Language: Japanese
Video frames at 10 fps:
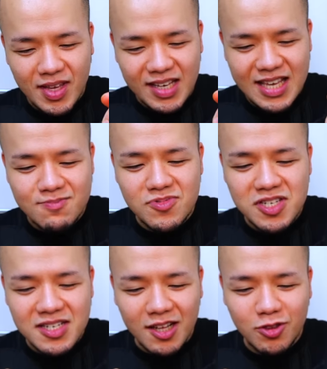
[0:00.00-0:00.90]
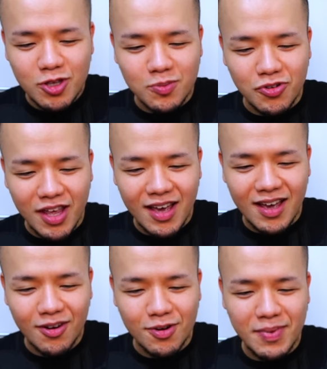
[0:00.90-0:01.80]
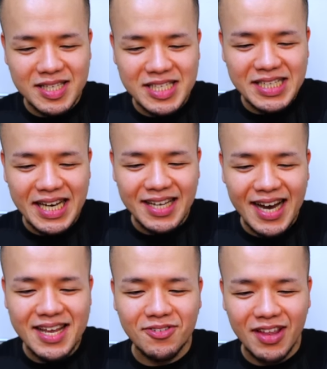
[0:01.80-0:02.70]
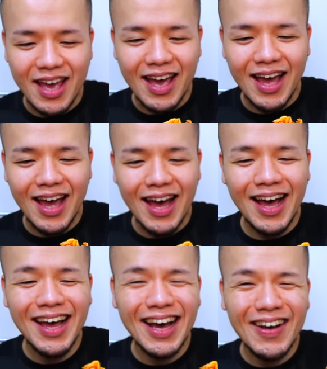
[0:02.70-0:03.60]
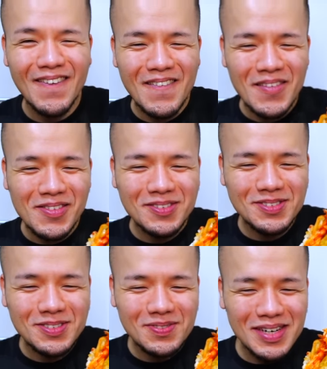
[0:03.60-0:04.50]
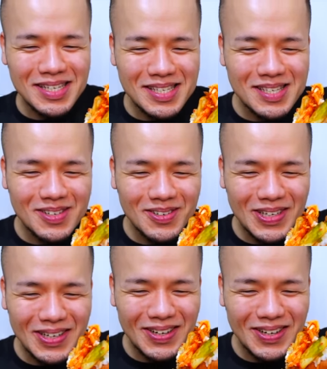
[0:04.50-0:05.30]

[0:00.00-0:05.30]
いや、キムチ納豆もね、これ間違いないので、うまそう。